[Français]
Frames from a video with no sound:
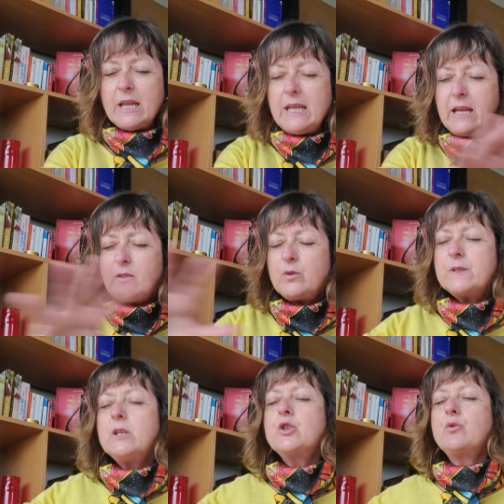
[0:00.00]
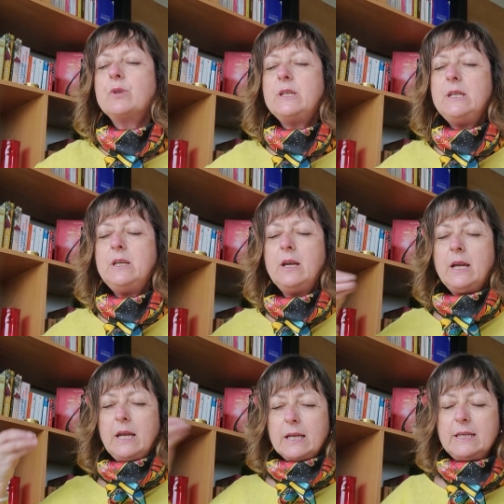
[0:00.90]
et être ces gens qui,
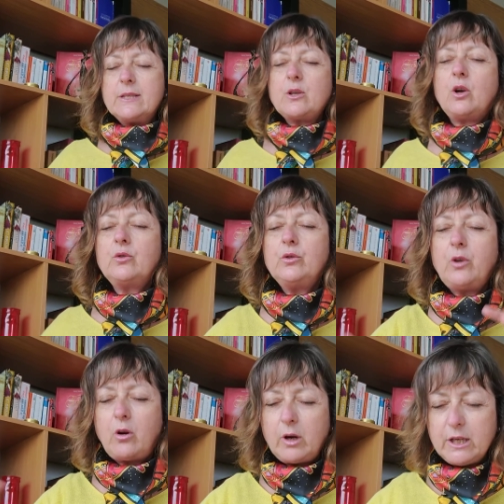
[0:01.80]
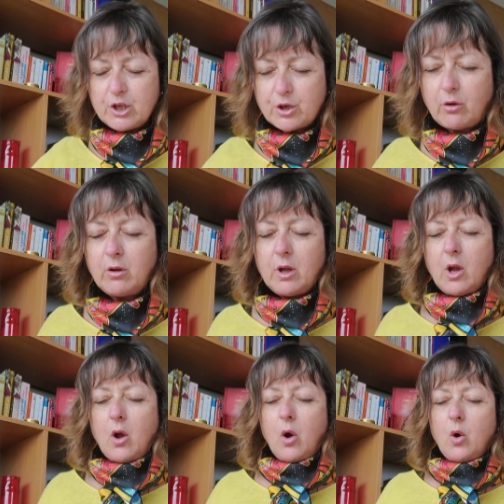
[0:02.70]
qui sortent dans les champs.
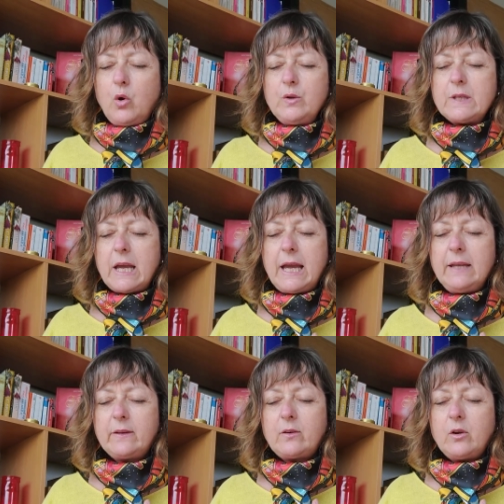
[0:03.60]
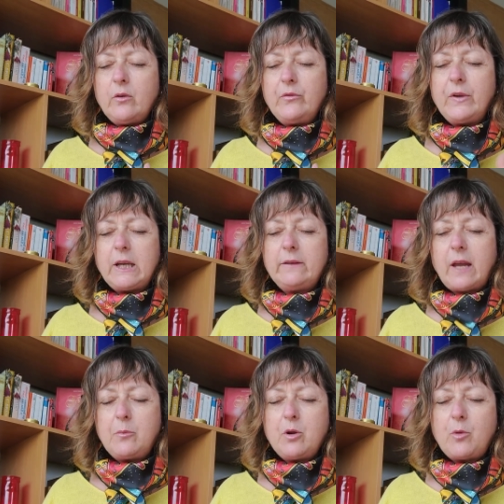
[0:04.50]
Ose être
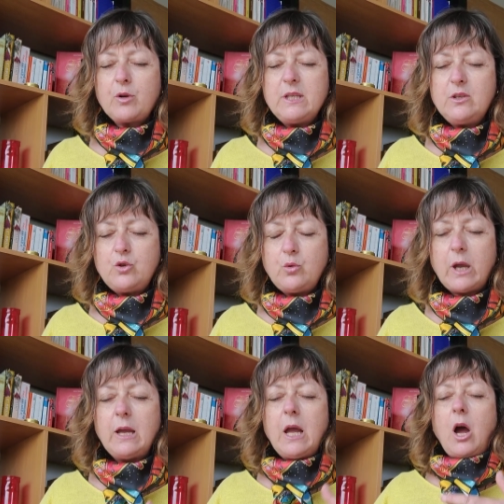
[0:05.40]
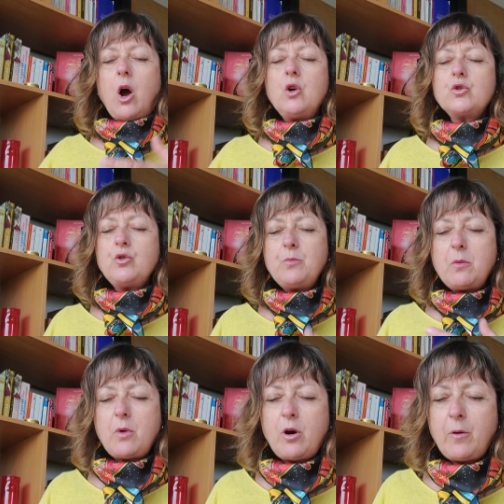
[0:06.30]
véritablement qui tu es. En ce
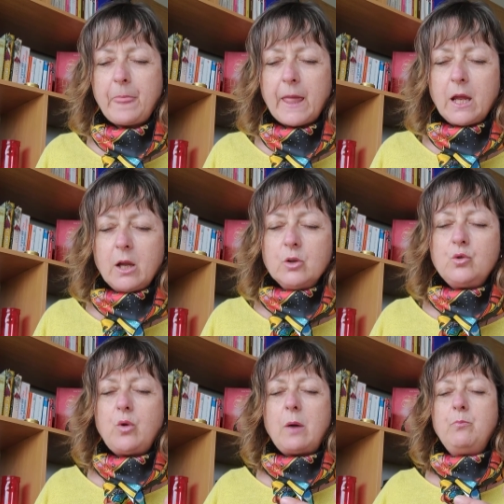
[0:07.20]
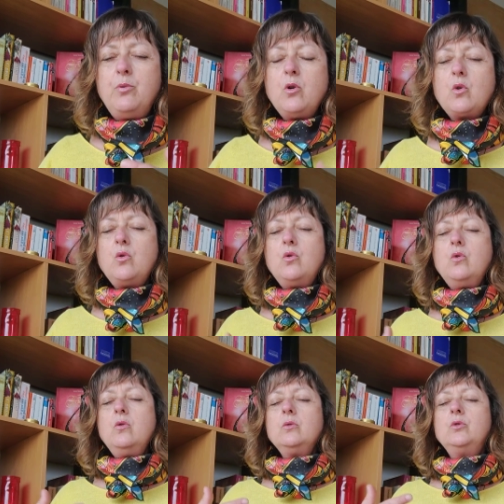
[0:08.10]
moment, tu as
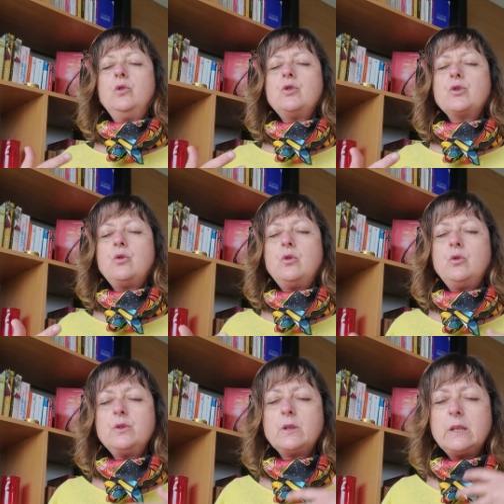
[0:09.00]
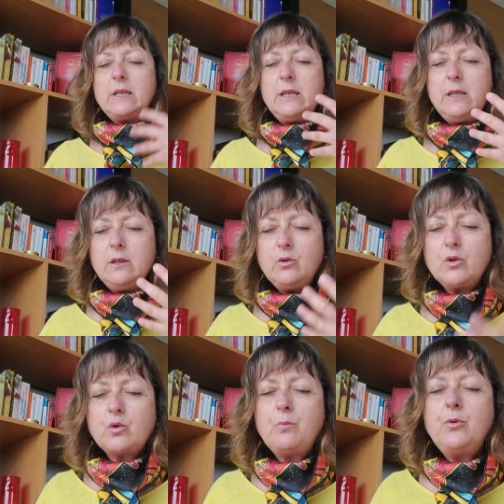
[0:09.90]
beaucoup de choses qui ne
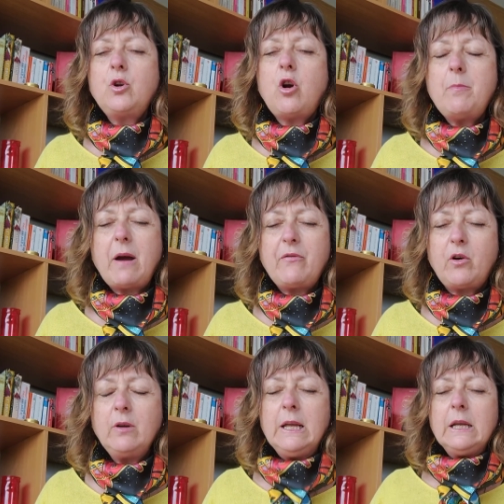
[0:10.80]
sont plus comme avant.